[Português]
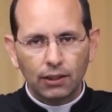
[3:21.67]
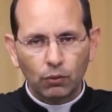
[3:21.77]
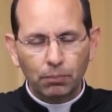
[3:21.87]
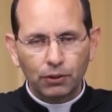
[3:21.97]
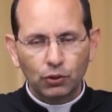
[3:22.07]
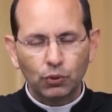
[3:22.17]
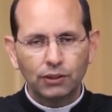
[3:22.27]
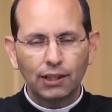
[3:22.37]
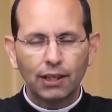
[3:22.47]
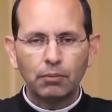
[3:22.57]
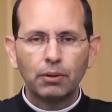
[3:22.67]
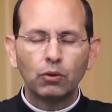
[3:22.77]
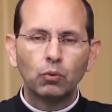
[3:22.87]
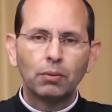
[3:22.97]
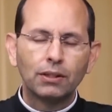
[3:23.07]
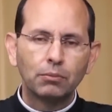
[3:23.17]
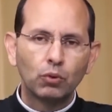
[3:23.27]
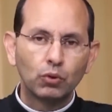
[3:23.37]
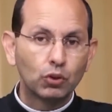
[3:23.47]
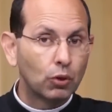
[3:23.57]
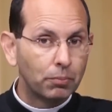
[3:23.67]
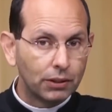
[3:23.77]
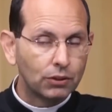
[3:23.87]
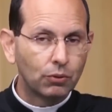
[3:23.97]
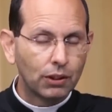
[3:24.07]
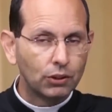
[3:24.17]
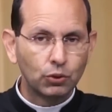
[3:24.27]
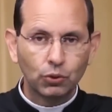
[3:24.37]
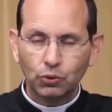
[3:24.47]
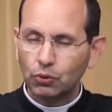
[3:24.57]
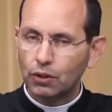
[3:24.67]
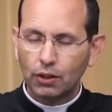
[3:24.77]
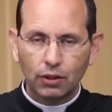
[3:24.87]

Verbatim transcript: que uma pessoa celebre o matrimônio somente no religioso